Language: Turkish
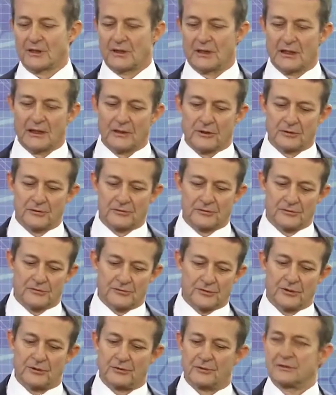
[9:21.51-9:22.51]
İşte
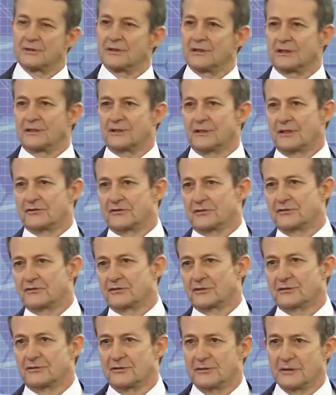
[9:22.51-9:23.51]
aort çok
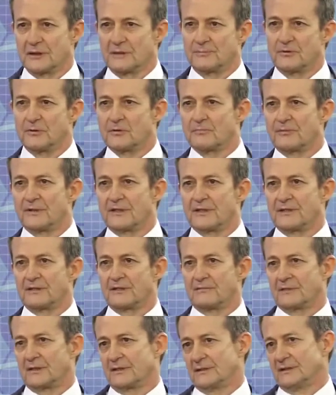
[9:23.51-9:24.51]
kireçli çıktığında
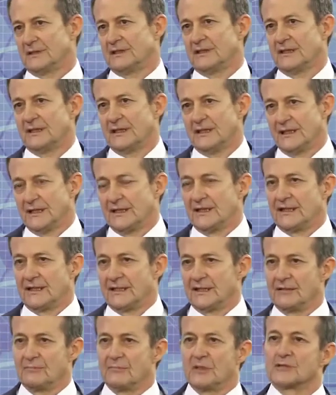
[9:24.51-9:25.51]
pompaya girmenin
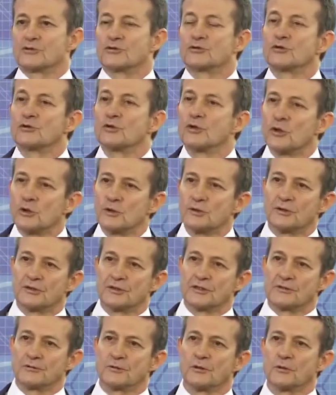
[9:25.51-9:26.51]
e, mahsurlu
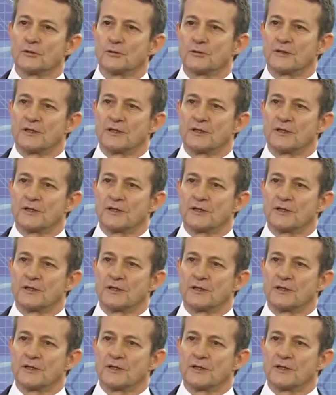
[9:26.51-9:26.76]
olduğu, riskli hı.